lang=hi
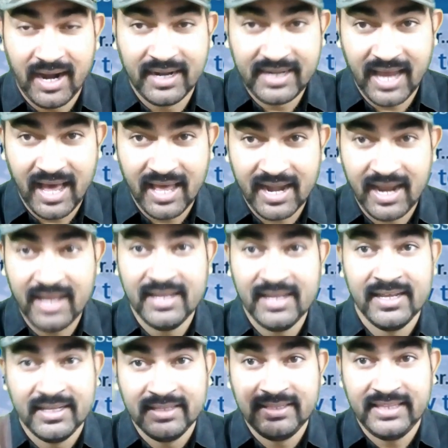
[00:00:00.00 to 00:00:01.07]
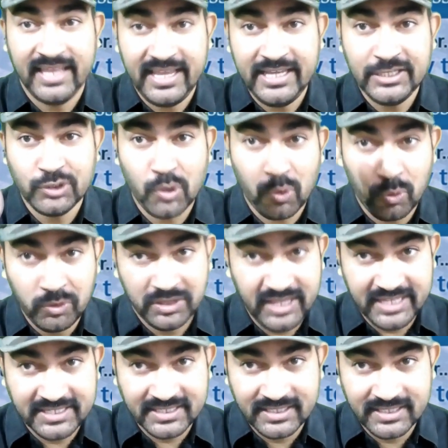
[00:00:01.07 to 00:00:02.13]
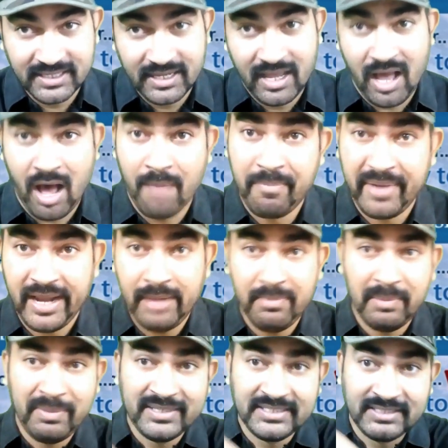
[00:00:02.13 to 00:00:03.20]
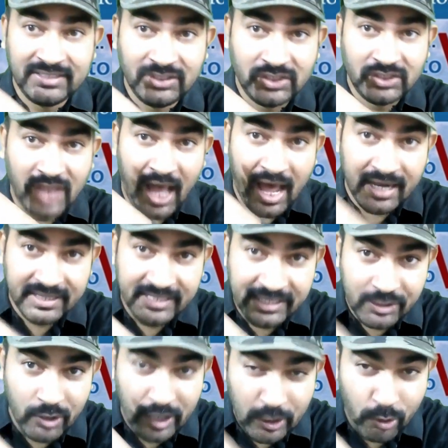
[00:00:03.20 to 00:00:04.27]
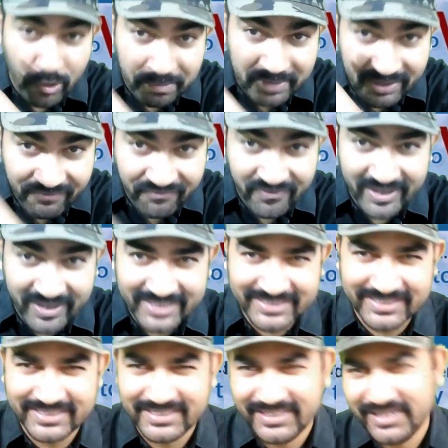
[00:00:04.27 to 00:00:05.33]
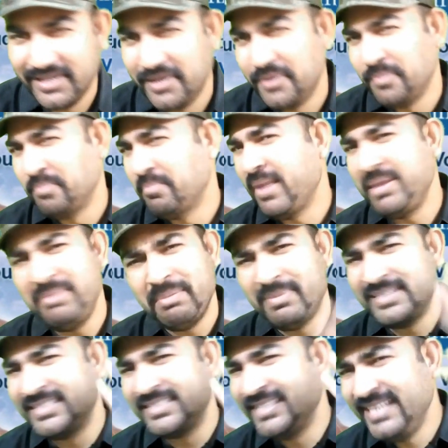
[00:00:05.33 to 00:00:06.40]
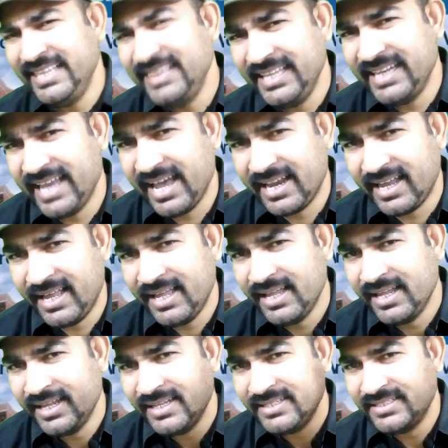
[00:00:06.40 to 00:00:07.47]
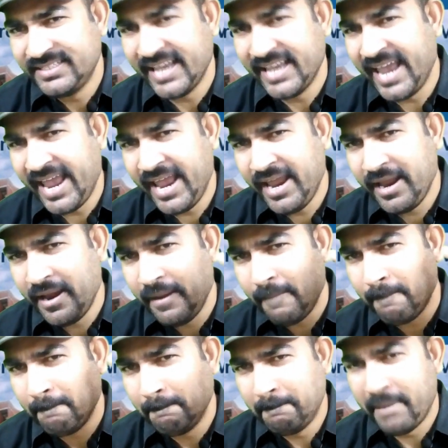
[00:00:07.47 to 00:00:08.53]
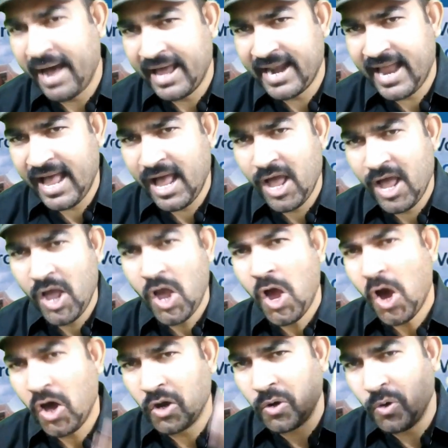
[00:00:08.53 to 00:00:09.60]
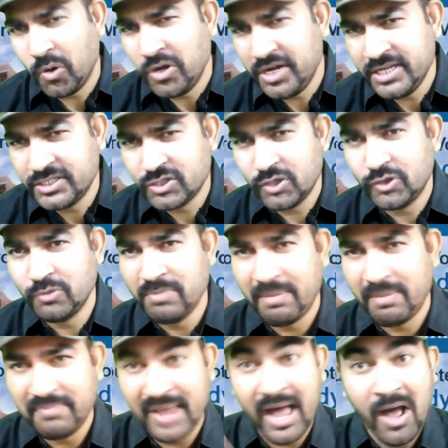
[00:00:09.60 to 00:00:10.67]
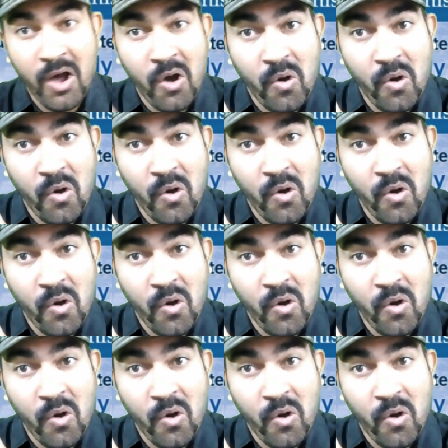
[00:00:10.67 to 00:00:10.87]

18, 23 और 29 अप्रैल में बस चार दिन कर लो अपने फिक्स मई में बस तीन दिन आना 6, बारह और उन्नीस को तुम अपना